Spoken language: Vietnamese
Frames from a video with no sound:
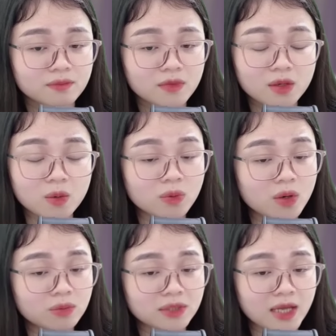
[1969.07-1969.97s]
Không có ông
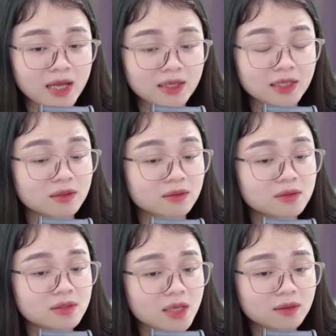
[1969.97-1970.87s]
ta Anh được tự
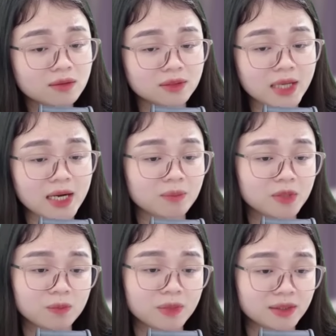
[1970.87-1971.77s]
do tự tại làm điều
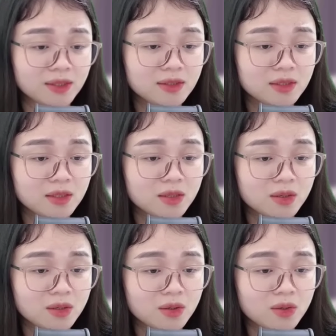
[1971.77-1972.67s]
mình thích
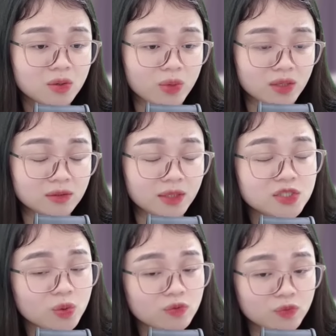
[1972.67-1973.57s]
Quá khứ hãy
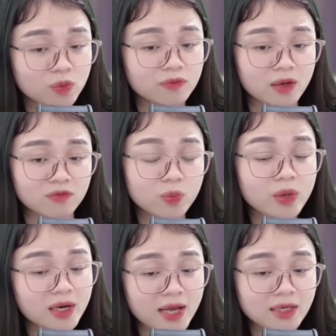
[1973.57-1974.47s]
chôn vùi vào Quên
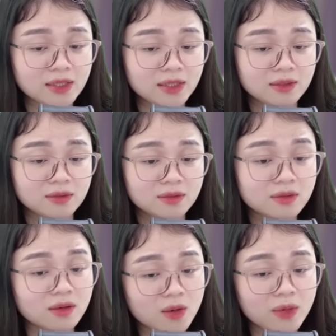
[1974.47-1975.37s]
lãng đi Được
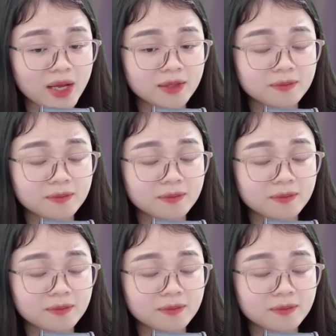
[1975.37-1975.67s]
không anh